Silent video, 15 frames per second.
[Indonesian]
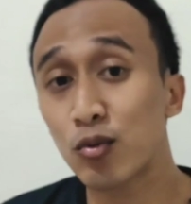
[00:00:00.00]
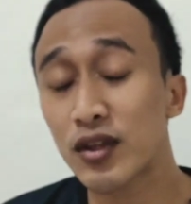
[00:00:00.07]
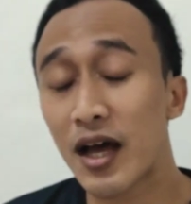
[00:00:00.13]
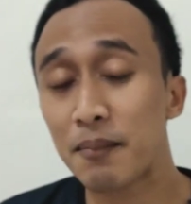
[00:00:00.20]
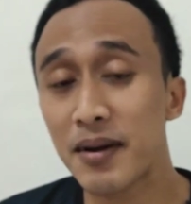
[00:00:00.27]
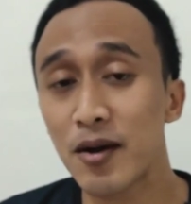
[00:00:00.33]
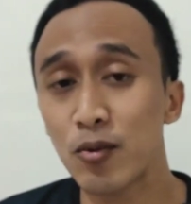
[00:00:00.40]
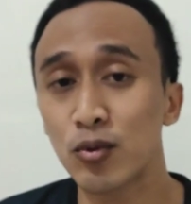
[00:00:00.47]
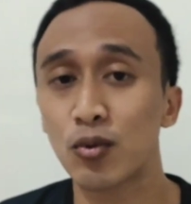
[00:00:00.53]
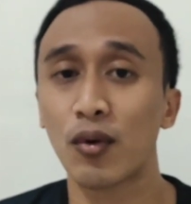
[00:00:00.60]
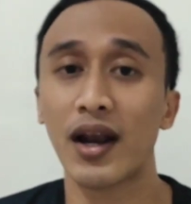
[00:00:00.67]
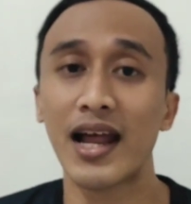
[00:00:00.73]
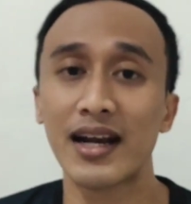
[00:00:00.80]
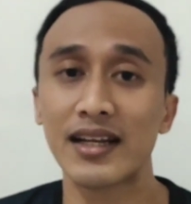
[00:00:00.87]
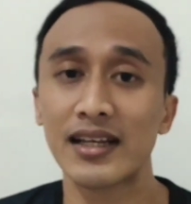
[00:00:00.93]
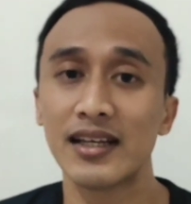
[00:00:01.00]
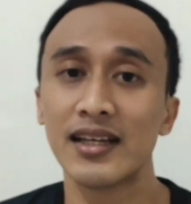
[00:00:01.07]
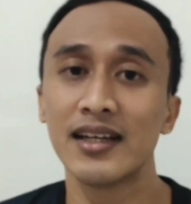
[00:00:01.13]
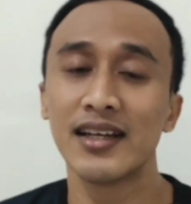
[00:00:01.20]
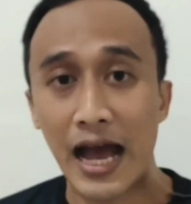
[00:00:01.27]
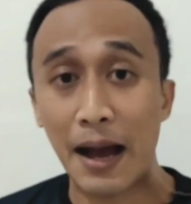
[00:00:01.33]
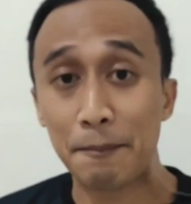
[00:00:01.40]
terutama untuk lari.
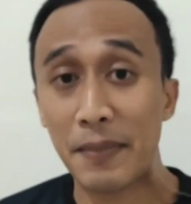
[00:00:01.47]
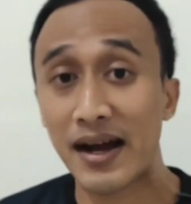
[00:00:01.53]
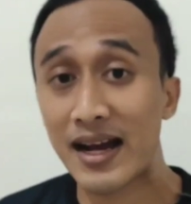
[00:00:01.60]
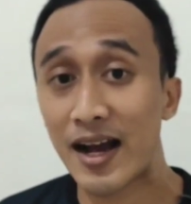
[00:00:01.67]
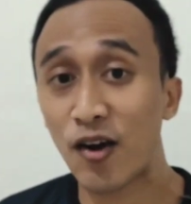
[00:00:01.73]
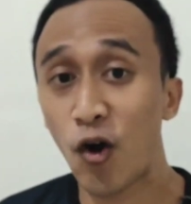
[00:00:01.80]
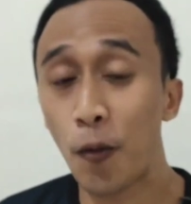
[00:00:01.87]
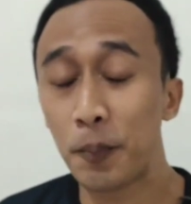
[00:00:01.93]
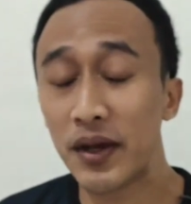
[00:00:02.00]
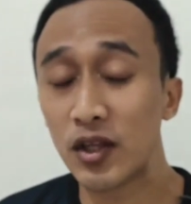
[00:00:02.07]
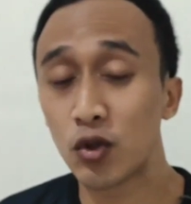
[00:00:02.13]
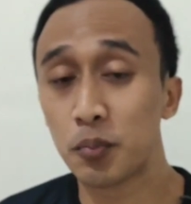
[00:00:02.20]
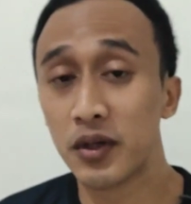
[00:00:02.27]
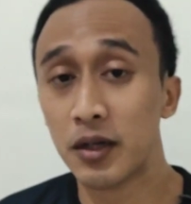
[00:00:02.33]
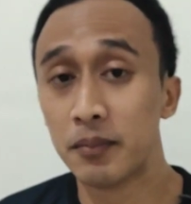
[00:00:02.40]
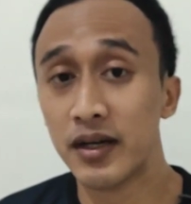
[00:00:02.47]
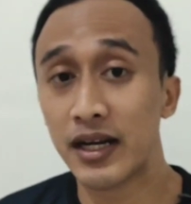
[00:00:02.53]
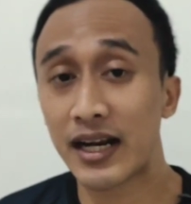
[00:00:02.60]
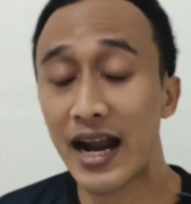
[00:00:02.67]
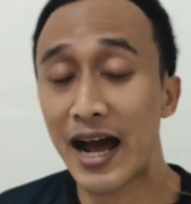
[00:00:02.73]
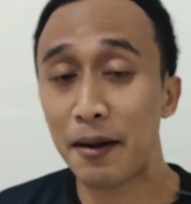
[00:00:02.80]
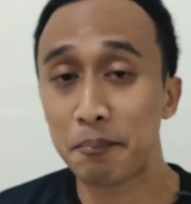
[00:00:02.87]
Apakah kopi itu
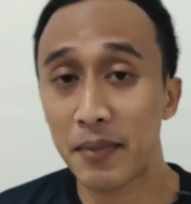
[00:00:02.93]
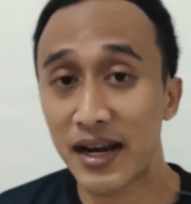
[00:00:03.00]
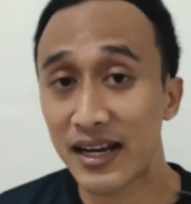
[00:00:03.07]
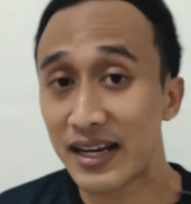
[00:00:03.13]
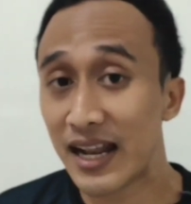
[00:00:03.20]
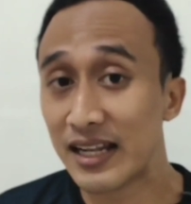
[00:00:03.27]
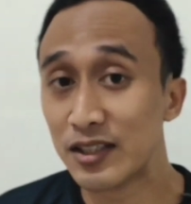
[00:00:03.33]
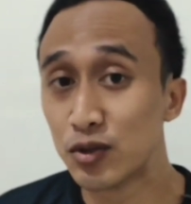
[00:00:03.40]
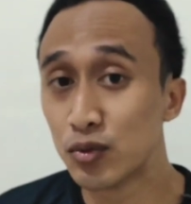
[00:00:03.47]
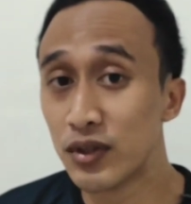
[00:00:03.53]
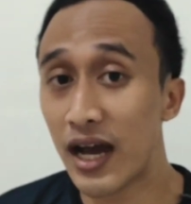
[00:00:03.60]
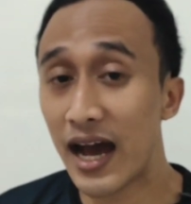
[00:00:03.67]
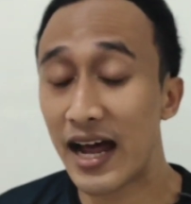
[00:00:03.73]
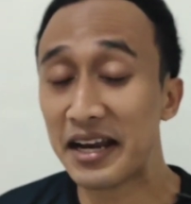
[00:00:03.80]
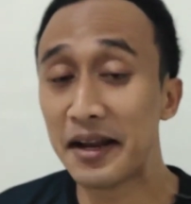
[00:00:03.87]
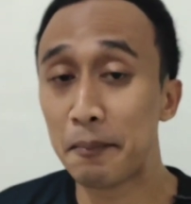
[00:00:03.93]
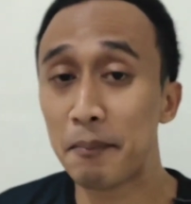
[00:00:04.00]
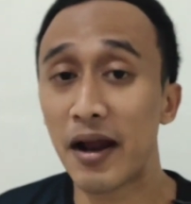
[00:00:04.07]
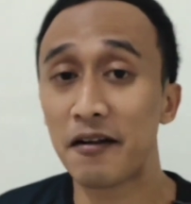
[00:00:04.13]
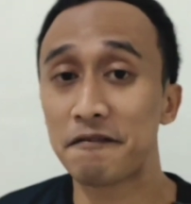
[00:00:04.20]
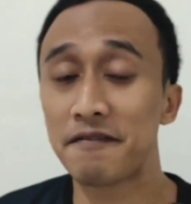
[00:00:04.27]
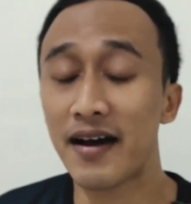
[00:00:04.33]
benar-benar aman dan juga ada
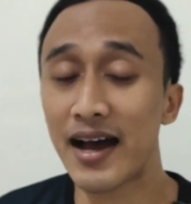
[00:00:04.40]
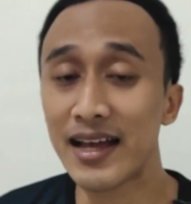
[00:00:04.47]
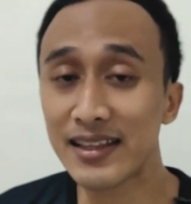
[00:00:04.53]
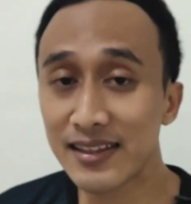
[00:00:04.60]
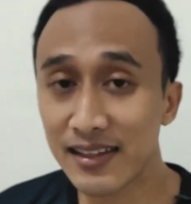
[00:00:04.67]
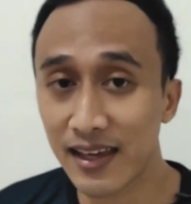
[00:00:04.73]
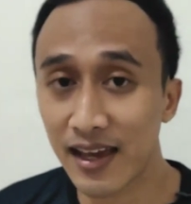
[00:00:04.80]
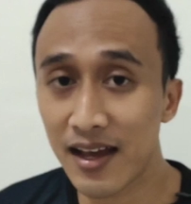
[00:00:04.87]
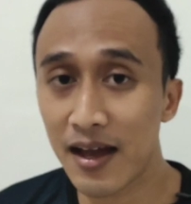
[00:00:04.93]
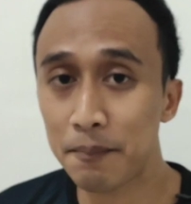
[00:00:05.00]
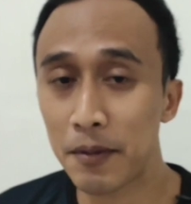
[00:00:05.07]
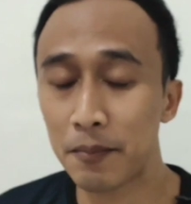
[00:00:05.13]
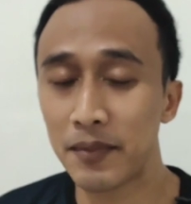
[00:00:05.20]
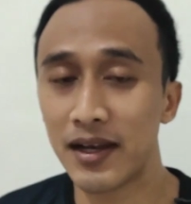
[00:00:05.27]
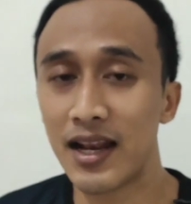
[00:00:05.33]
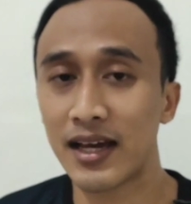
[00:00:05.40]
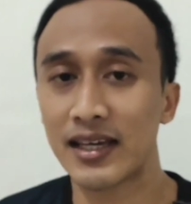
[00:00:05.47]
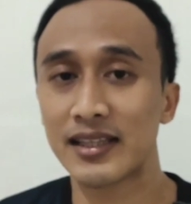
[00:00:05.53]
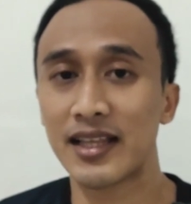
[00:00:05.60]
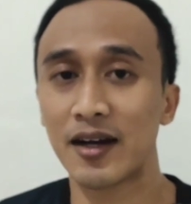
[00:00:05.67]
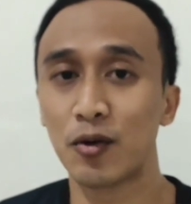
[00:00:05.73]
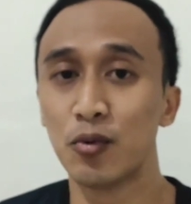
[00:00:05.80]
manfaatnya? apabila
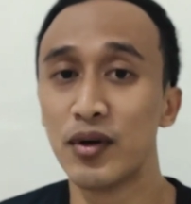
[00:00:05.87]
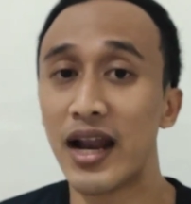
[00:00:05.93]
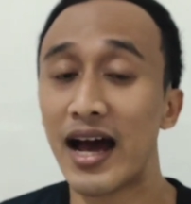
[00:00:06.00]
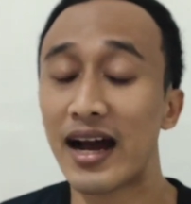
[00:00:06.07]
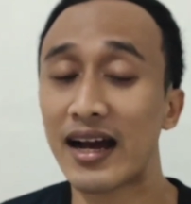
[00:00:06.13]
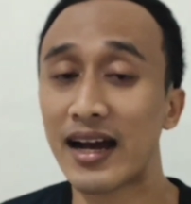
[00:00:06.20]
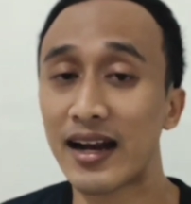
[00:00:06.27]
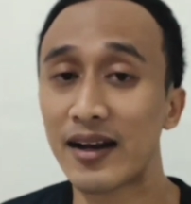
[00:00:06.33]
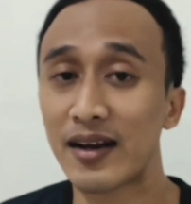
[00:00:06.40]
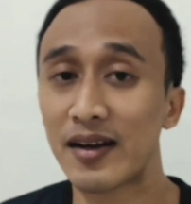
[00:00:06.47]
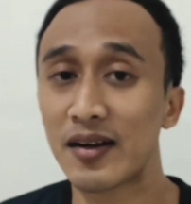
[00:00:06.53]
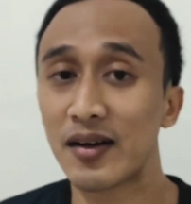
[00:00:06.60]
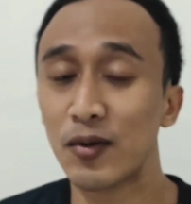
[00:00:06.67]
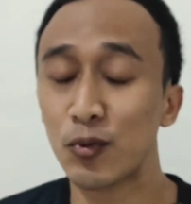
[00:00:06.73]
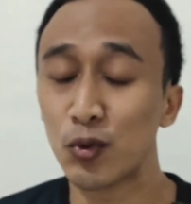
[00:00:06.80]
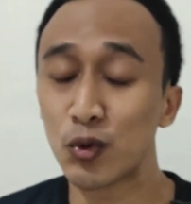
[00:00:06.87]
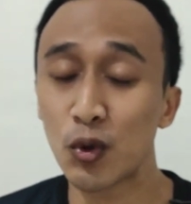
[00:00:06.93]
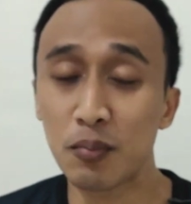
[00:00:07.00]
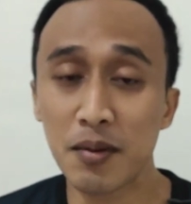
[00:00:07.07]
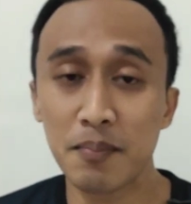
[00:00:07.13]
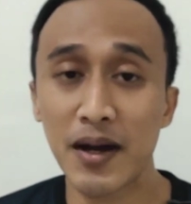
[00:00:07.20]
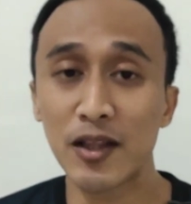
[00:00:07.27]
kita gunakan
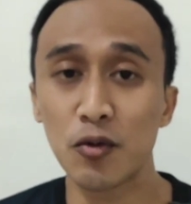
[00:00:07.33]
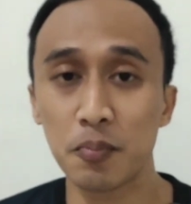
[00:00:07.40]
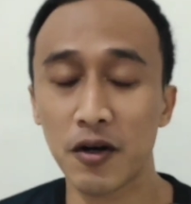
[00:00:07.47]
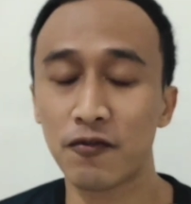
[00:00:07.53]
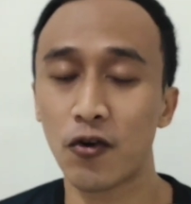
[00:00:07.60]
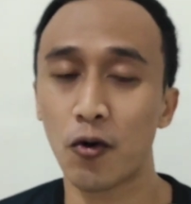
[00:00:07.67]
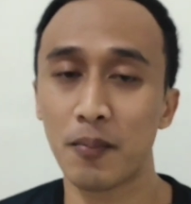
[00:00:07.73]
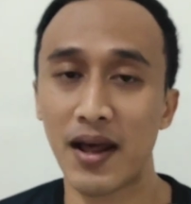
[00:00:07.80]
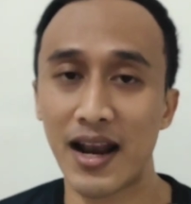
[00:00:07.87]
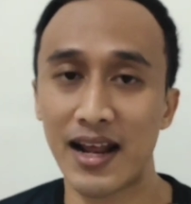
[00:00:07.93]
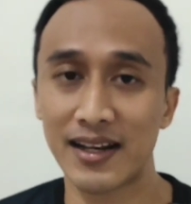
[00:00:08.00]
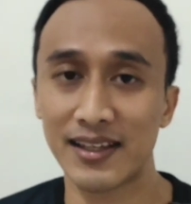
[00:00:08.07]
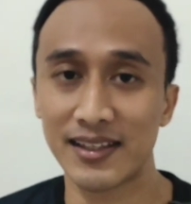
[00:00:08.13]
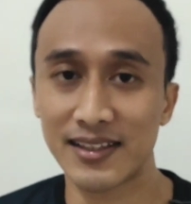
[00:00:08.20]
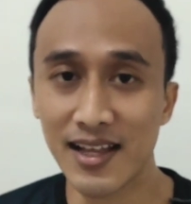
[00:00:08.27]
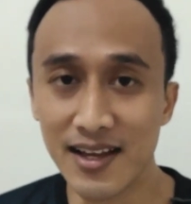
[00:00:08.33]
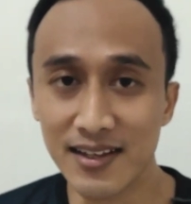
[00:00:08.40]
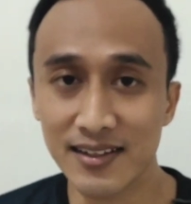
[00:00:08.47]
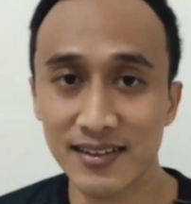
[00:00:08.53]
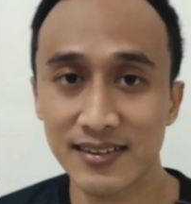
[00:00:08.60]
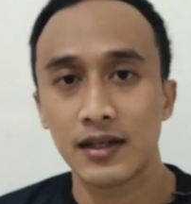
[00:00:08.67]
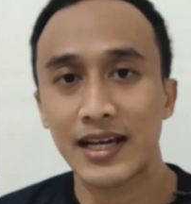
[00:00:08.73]
untuk membantu performa lari
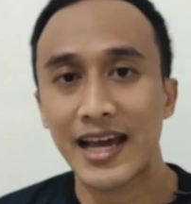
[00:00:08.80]
kita,